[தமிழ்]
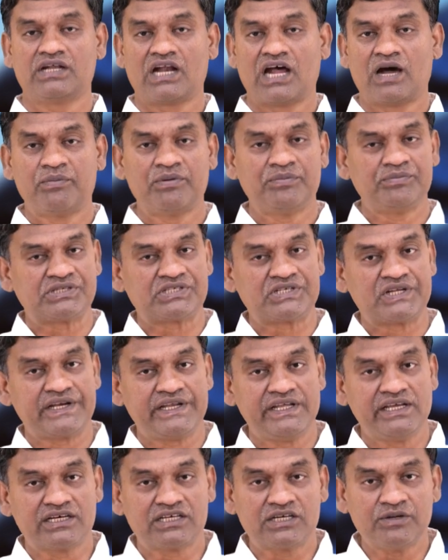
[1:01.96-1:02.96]
கிராம
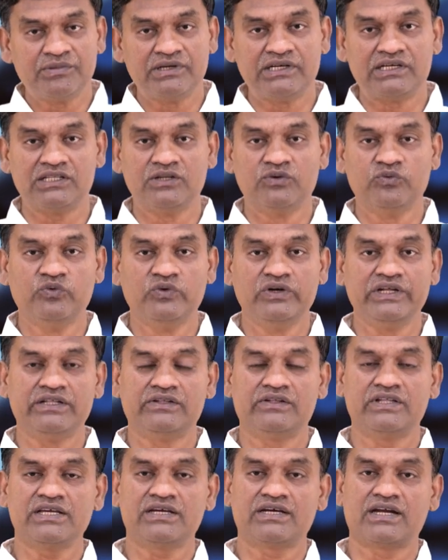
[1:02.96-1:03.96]
மிஷர் இயக்கம் என்ற அந்த
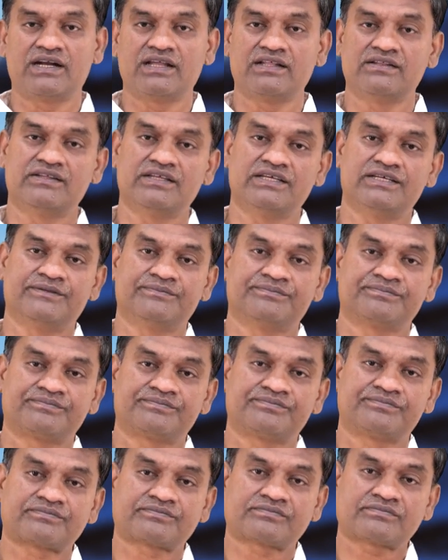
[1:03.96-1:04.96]
ஊழியத்தை கடந்த
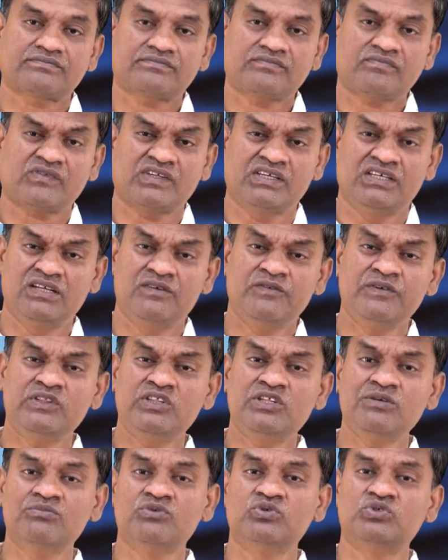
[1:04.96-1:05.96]

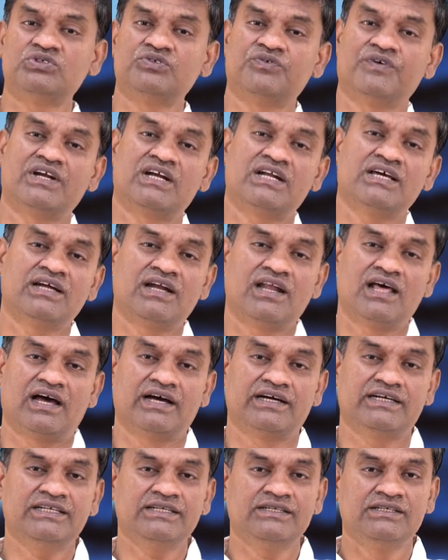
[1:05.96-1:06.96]
இருபத்தி மூன்று
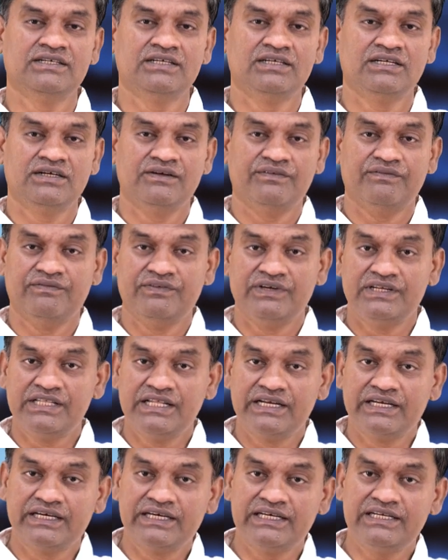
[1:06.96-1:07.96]
வருடங்களாக
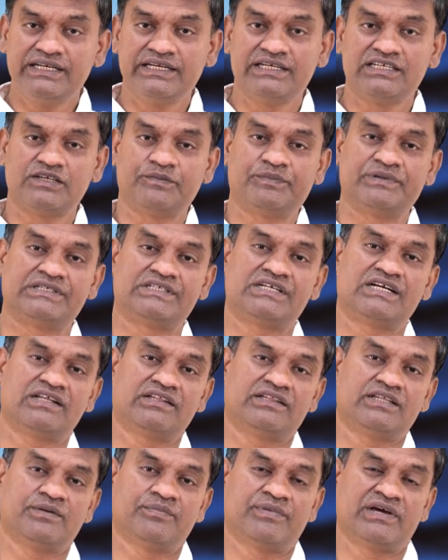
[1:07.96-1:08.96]
விருதுநகர் என்ற
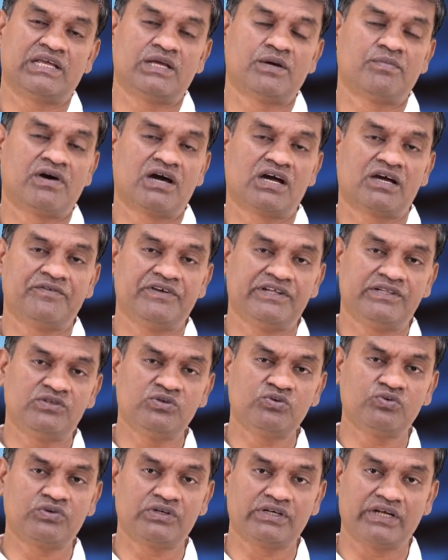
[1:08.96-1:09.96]
பட்டணத்தை மையமாக
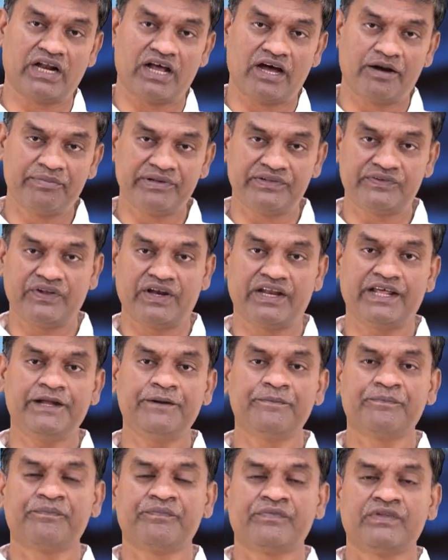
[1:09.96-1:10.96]
வைத்து ஒரு கிராமத்தில்
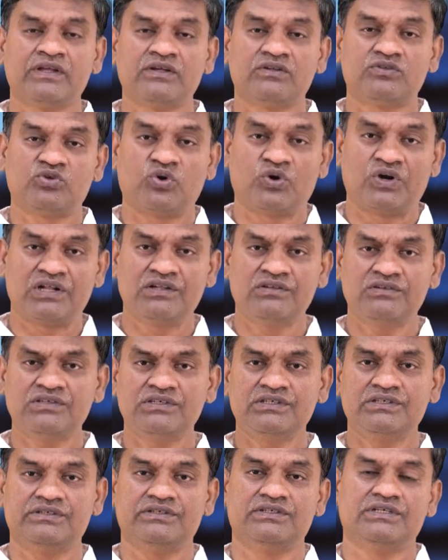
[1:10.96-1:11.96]

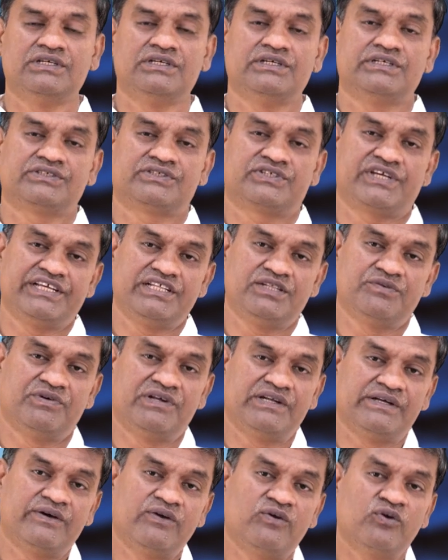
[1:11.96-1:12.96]
தொடர்ந்து செய்து
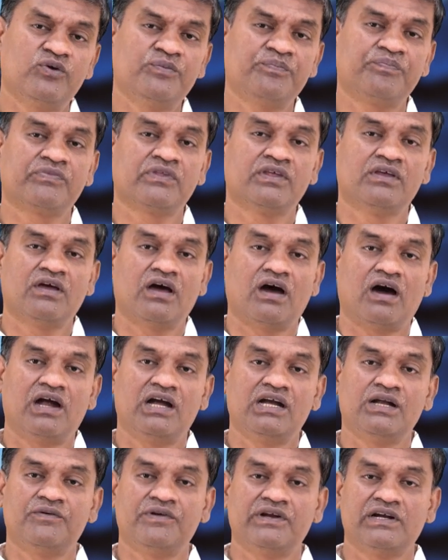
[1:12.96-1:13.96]
வருகிறோம்
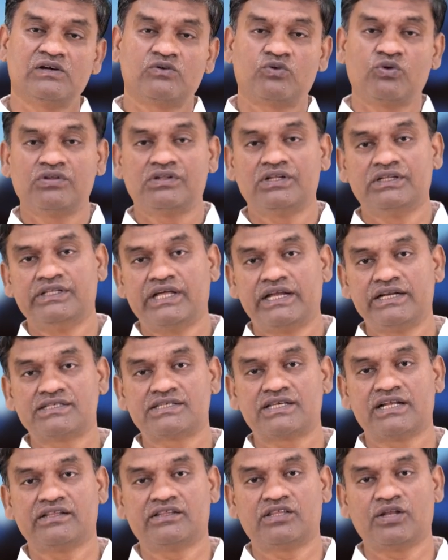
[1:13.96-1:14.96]
ஆண்டவர்கள் கொடுத்த
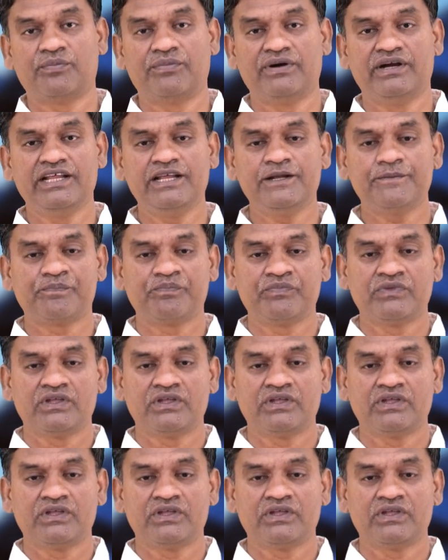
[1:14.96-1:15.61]
தரிசனத்தின்படி